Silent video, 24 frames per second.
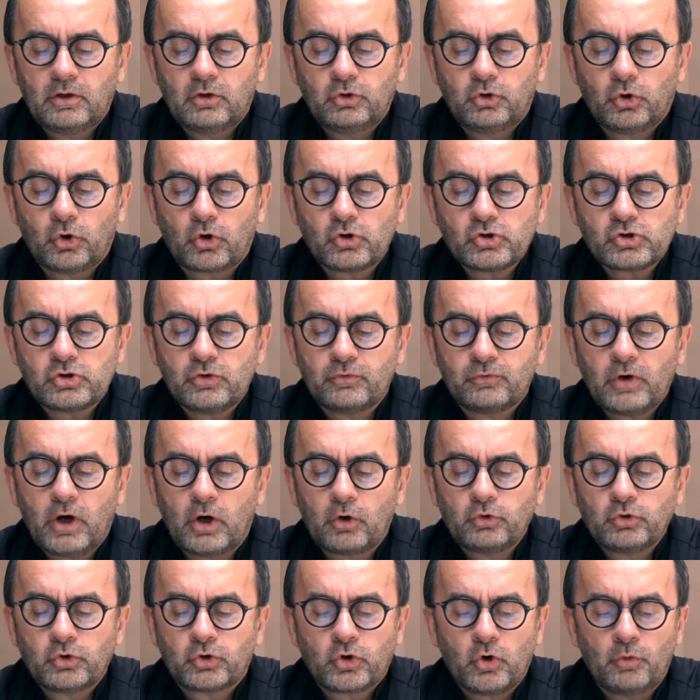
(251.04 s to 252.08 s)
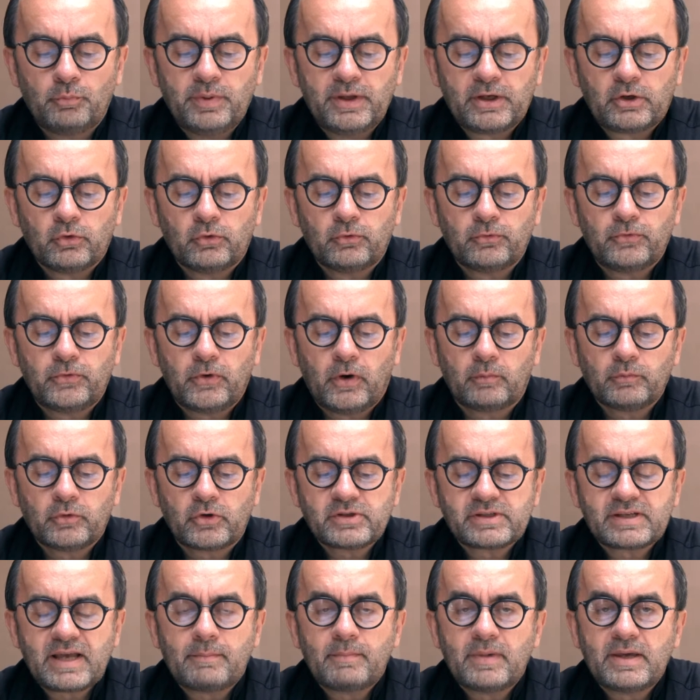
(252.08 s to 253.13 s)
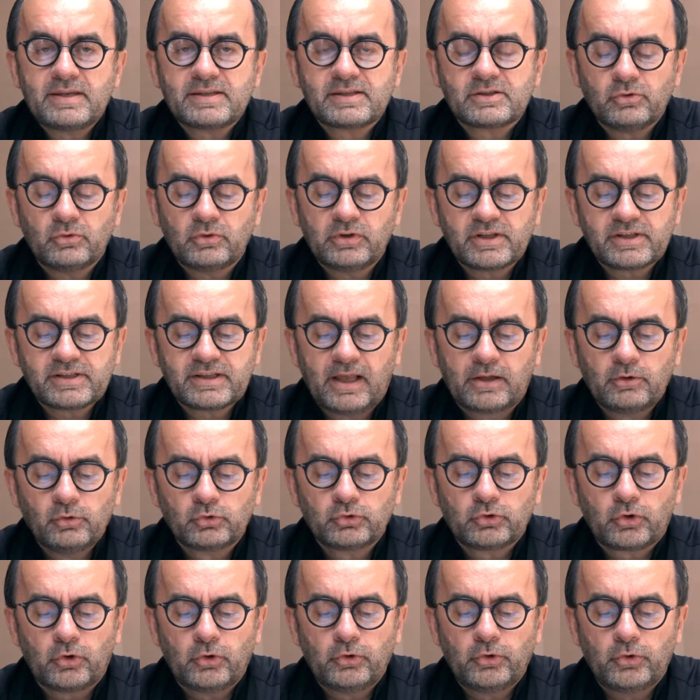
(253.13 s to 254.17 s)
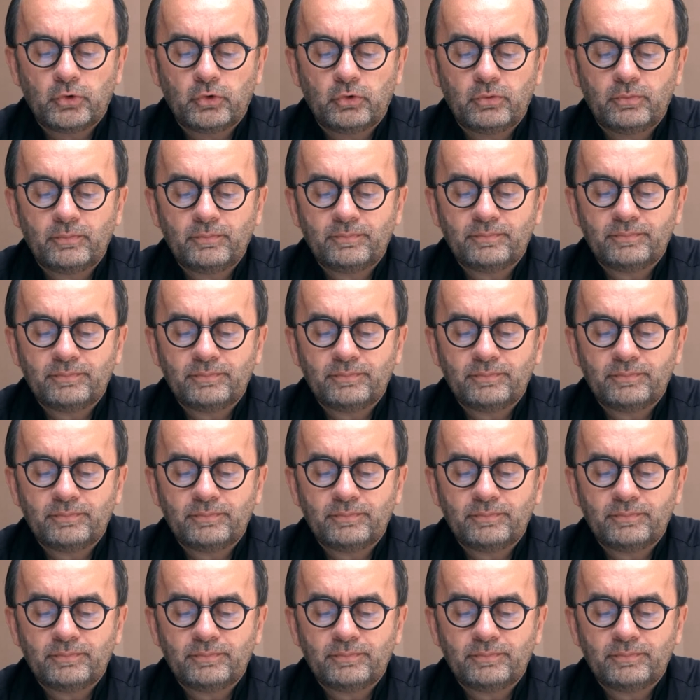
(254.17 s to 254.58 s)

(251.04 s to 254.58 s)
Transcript: de recevoir une copie conforme de sa maison dans un autre lieu,